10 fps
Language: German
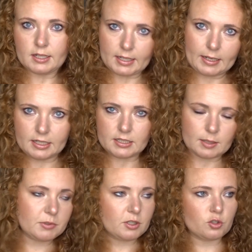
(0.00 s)
kann ich
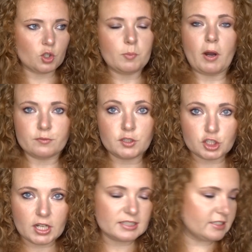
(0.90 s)
damit auch nochmal auf die
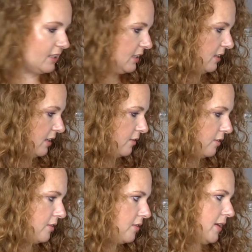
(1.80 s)
Straße gehen. Also
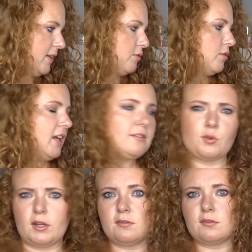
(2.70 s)
es ist halt so ein
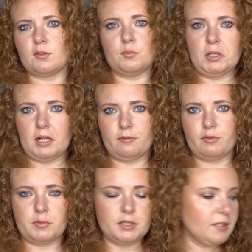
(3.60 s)
SOS-Mittel
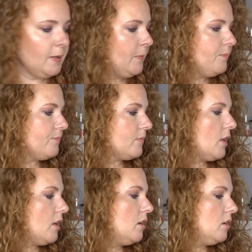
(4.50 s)
für mich.
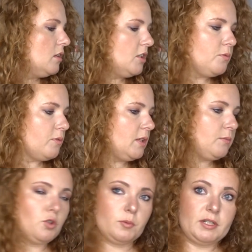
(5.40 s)
Ich muss ja
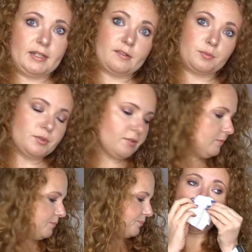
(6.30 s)
eben doch meine Nase
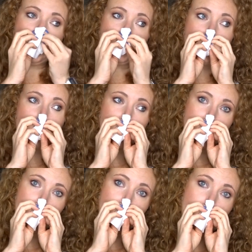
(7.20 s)
putzen. Ja, ja,
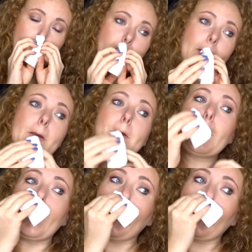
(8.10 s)
DHL.